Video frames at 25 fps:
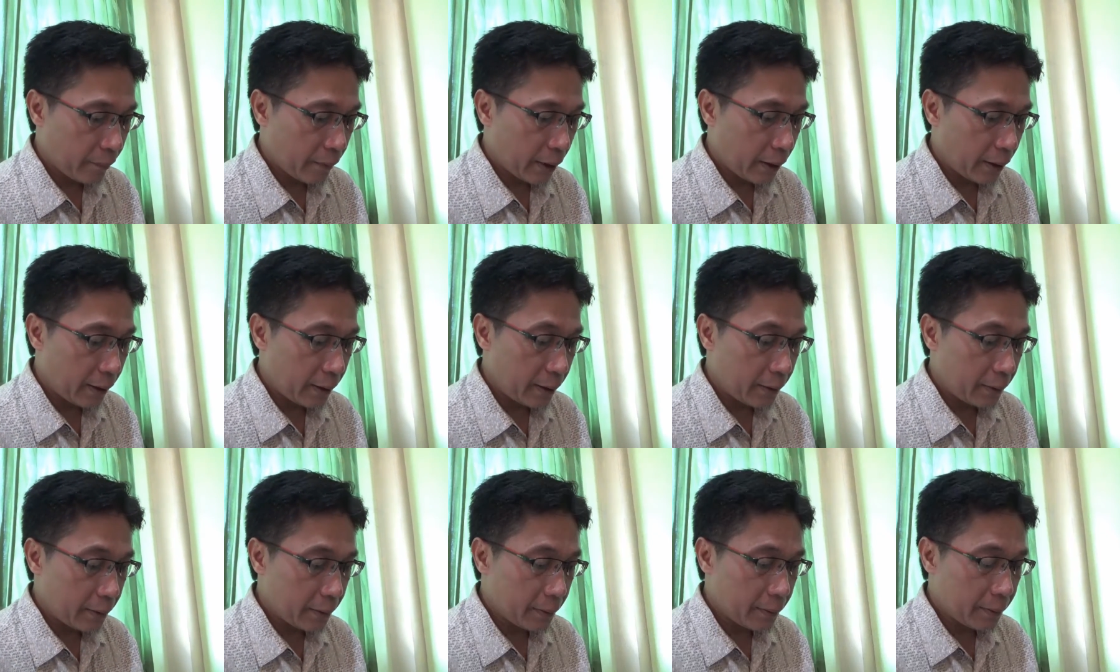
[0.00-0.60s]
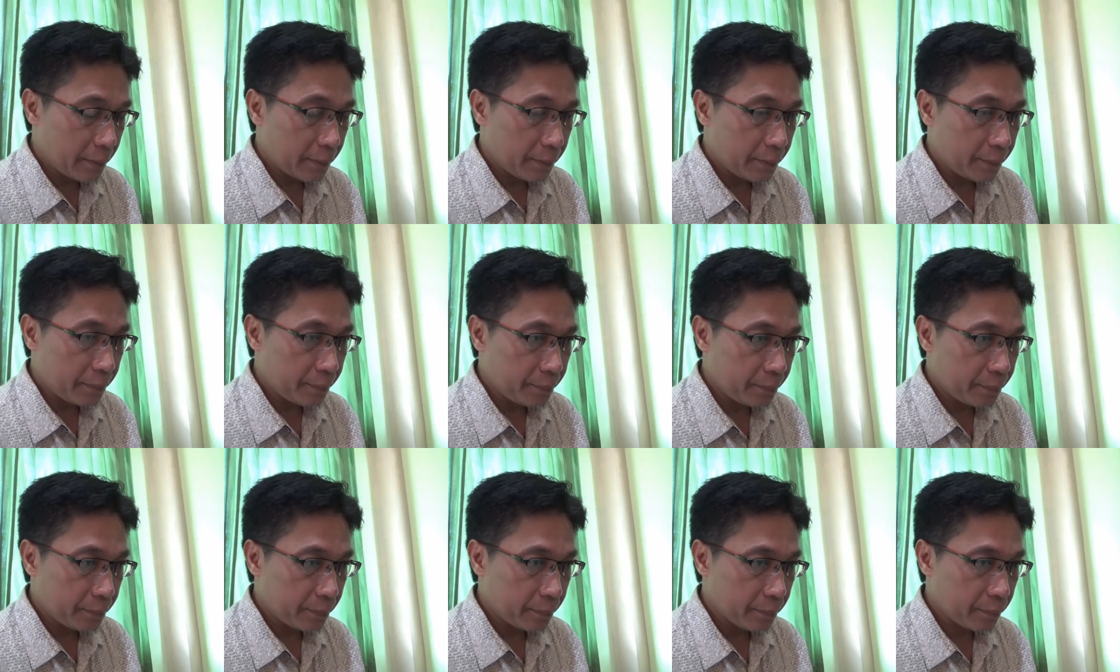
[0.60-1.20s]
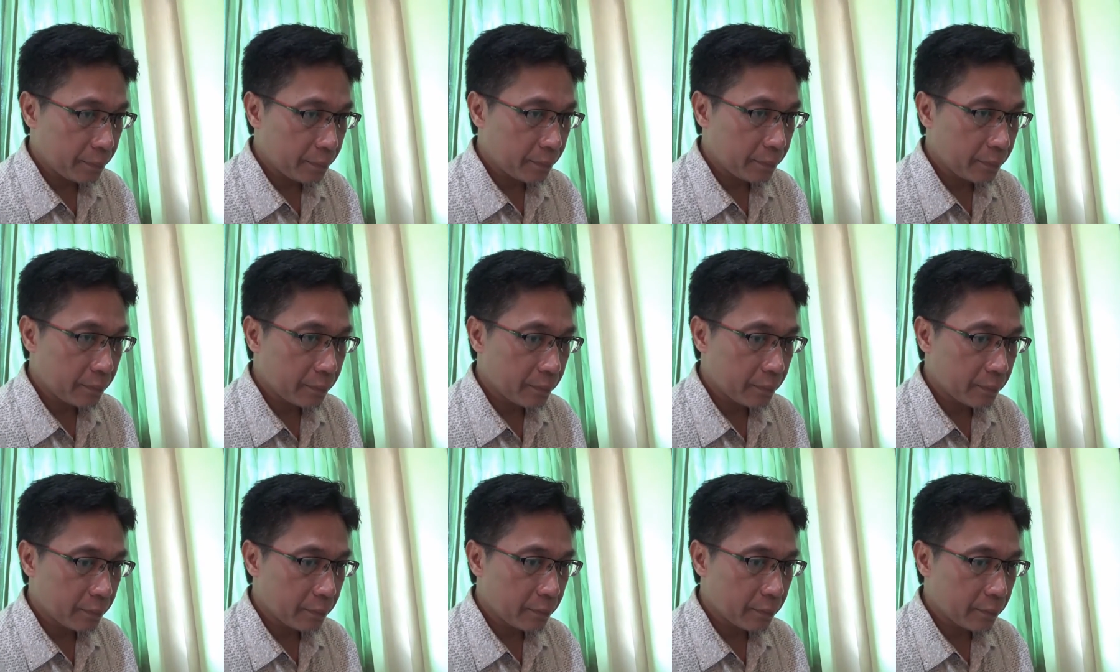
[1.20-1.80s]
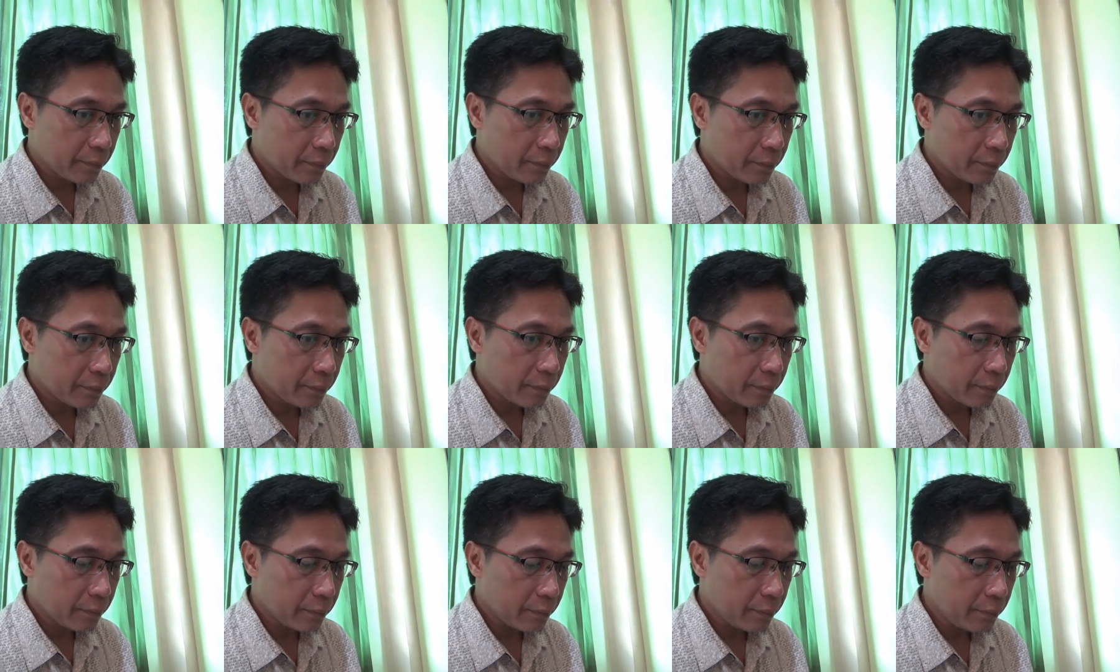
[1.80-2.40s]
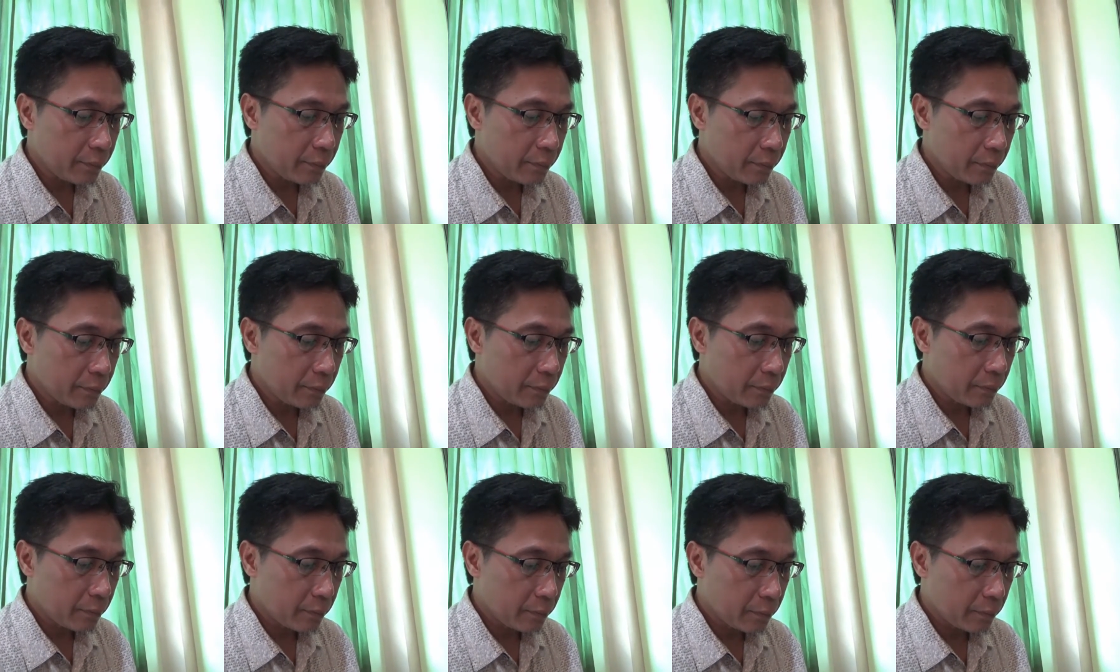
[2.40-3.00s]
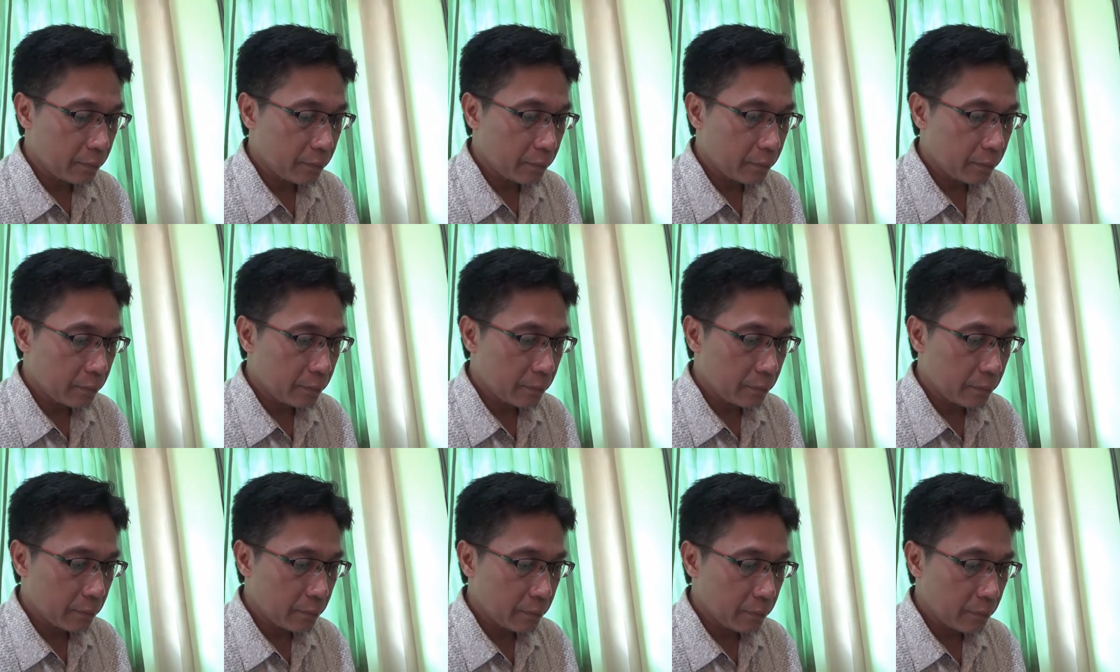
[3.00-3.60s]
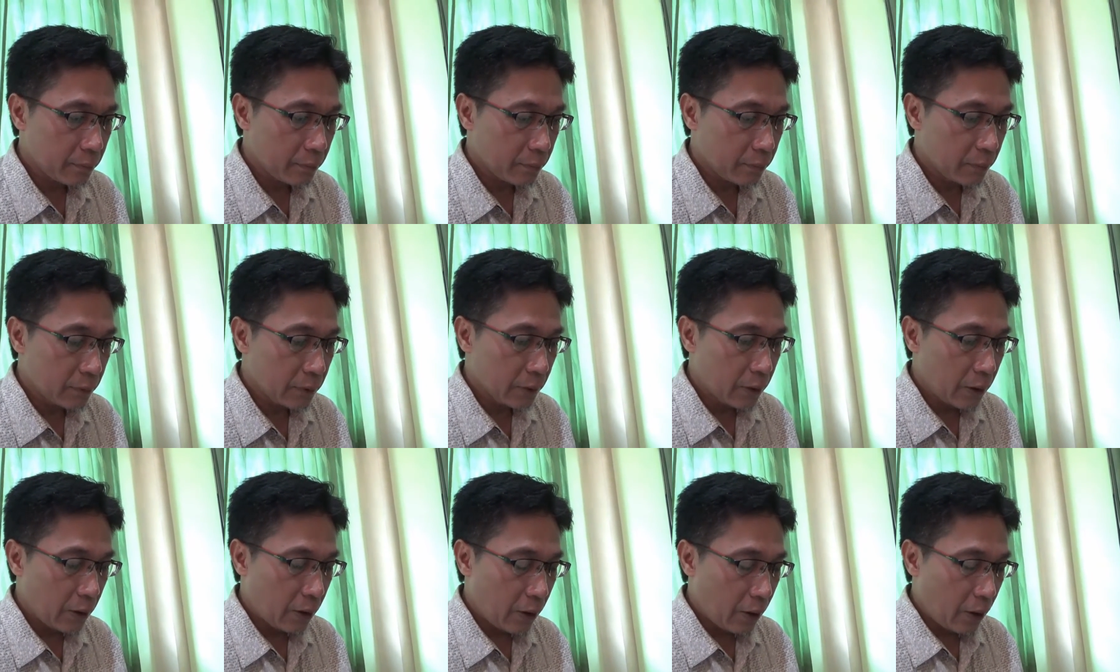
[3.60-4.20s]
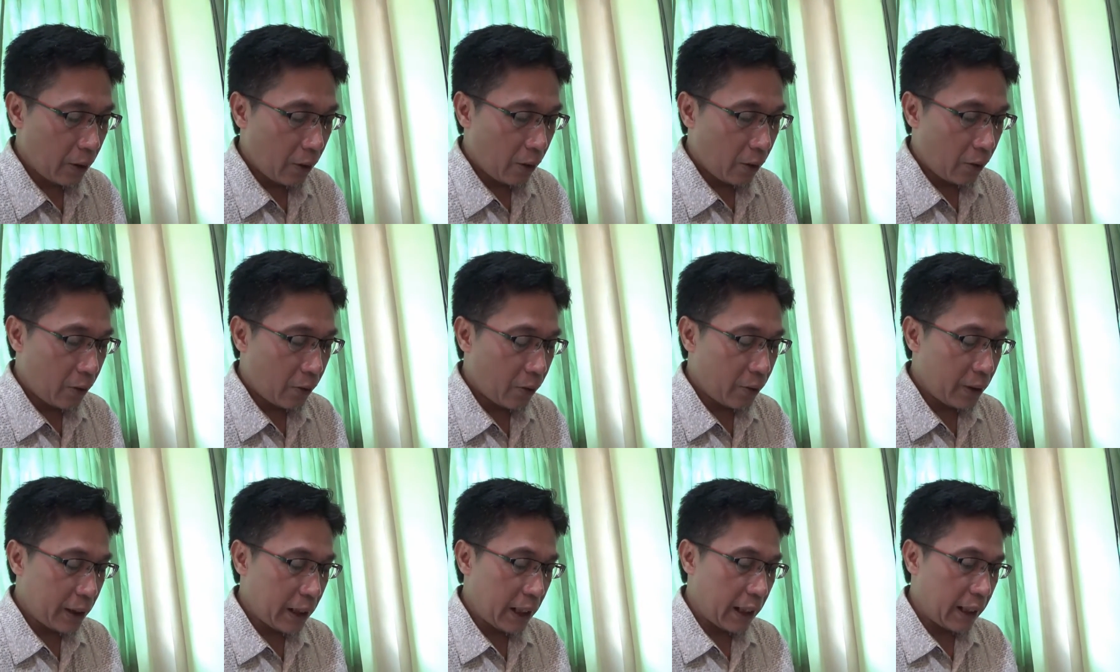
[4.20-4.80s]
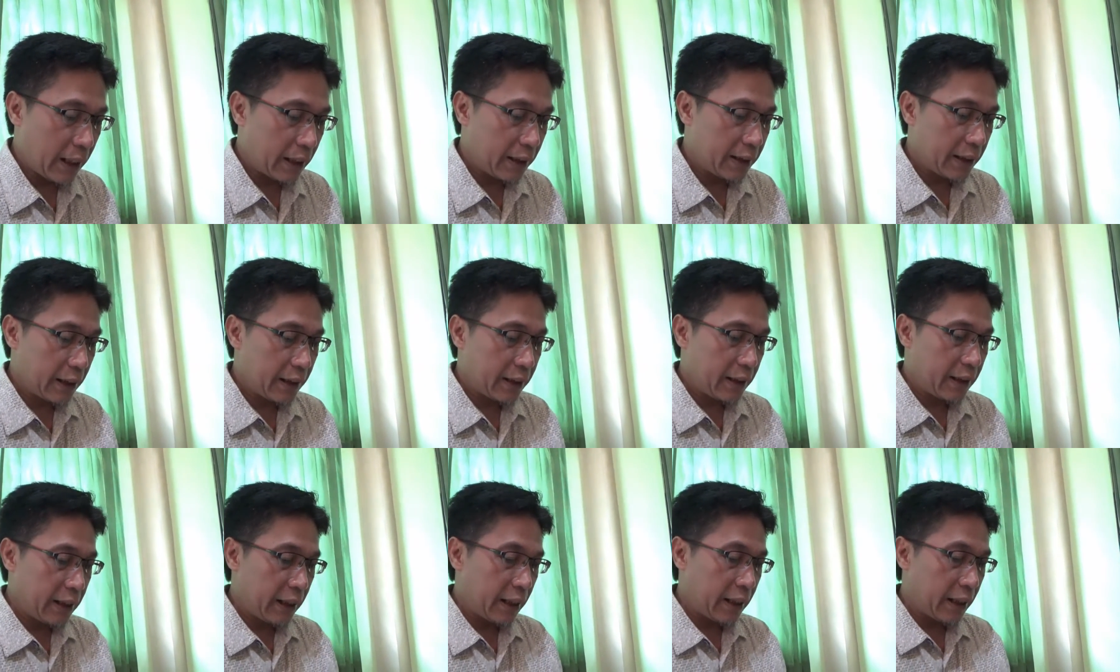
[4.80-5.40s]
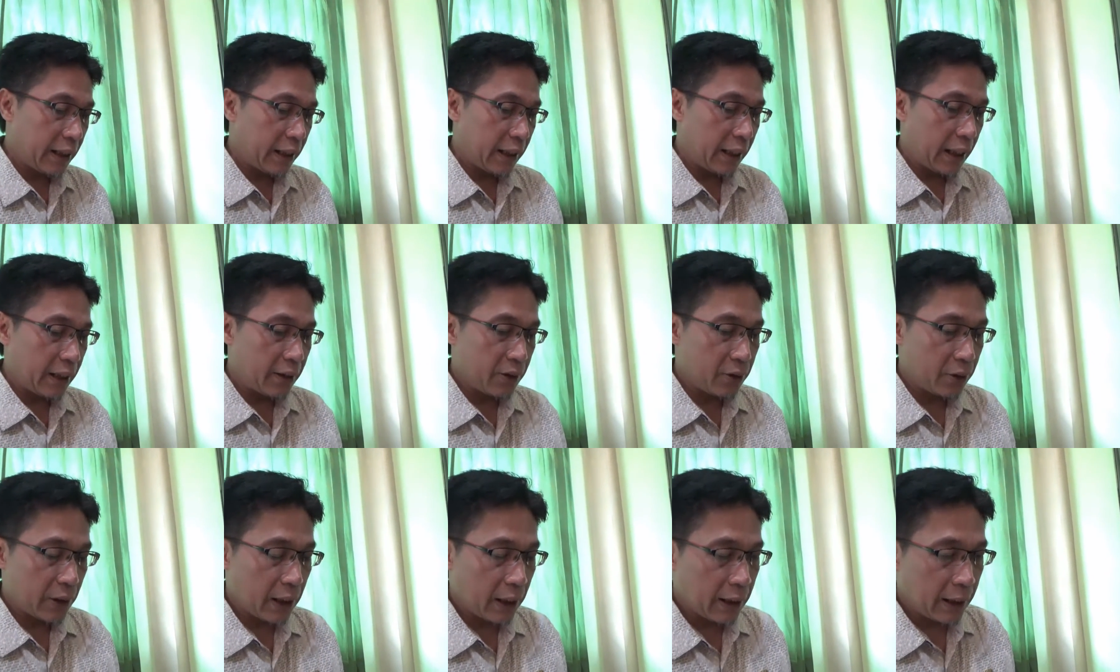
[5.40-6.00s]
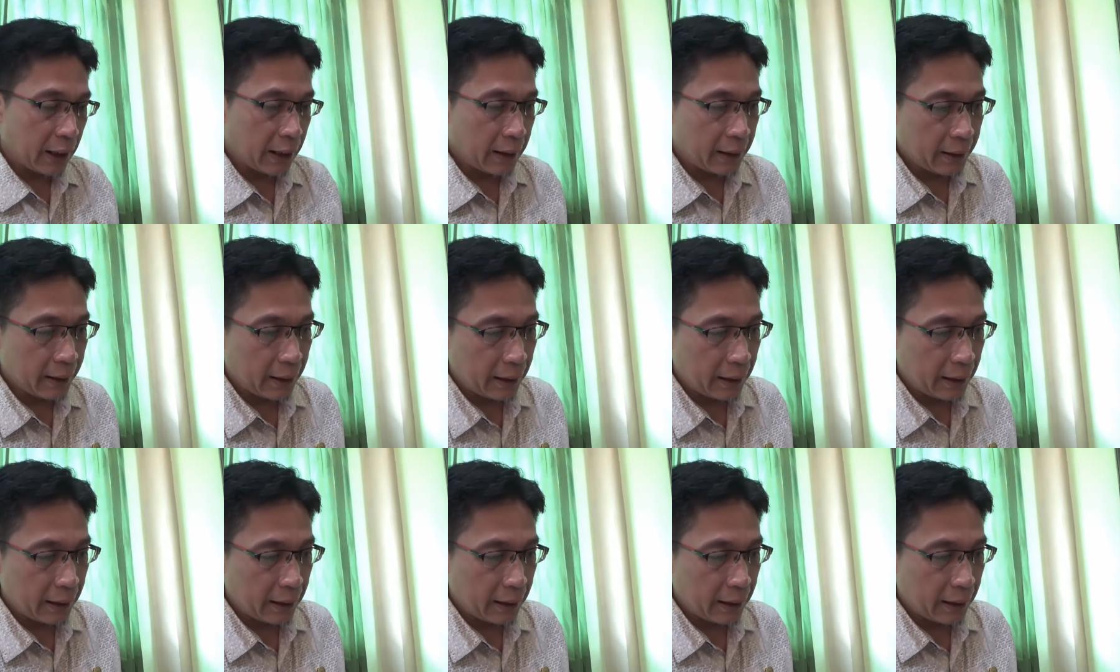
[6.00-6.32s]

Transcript: tapi tidak menutup kemungkinan dari jumlah ruas itu jumlah sertifikannya bisa muncul lebih banyak bang oh ya jadi yang kita ajukan kan